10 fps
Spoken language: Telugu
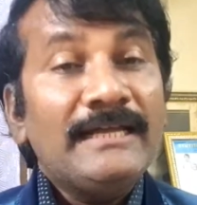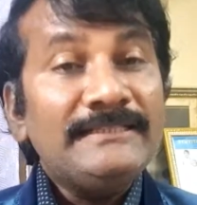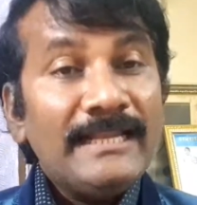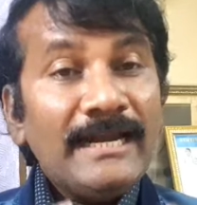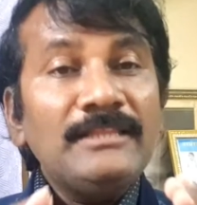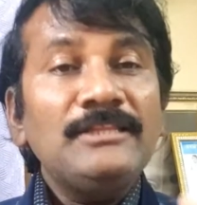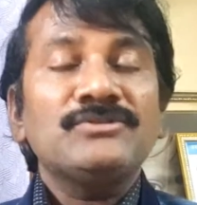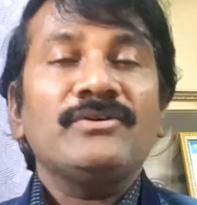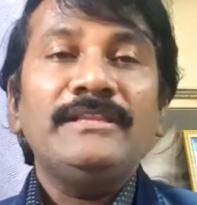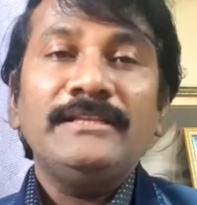అది ఎలాంటి
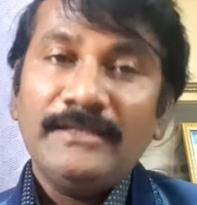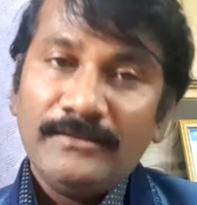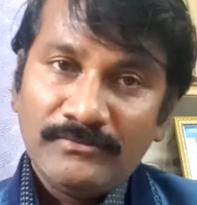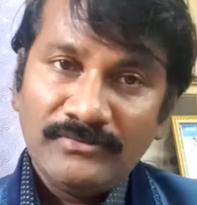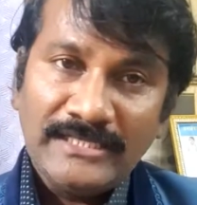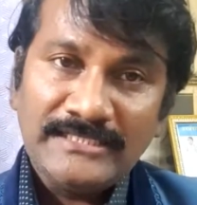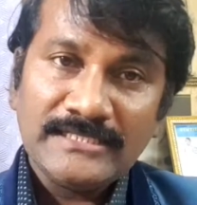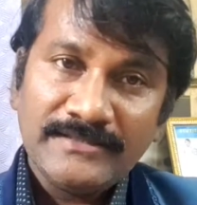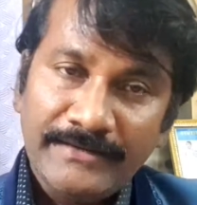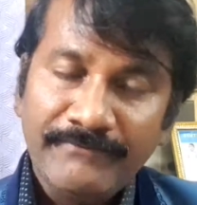తీసుకోవాలి నేను
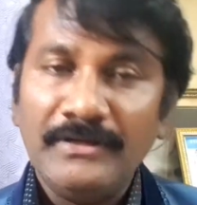దయచేసి